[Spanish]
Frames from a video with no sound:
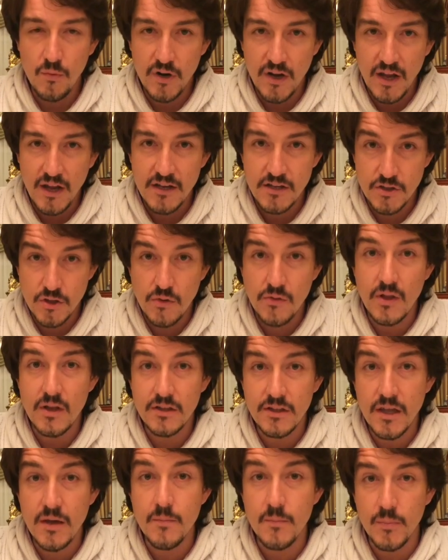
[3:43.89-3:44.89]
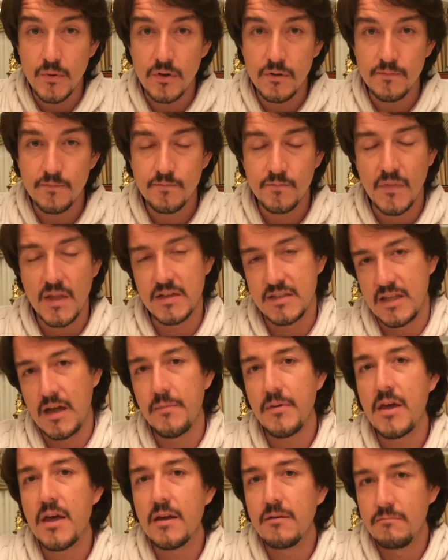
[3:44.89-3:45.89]
buena gestión del tiempo,
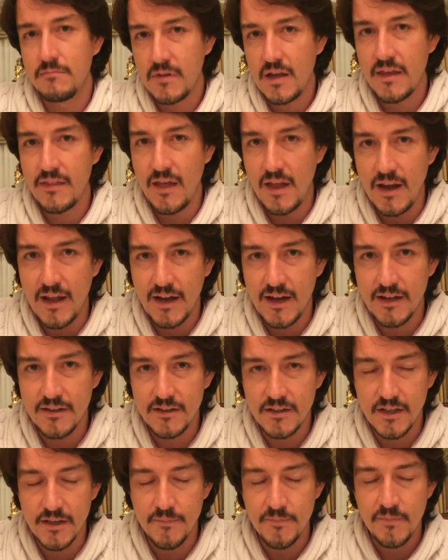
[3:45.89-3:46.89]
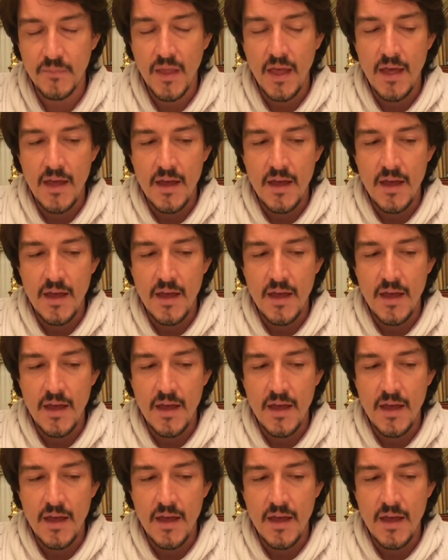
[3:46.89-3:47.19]
está bien, queda elegante,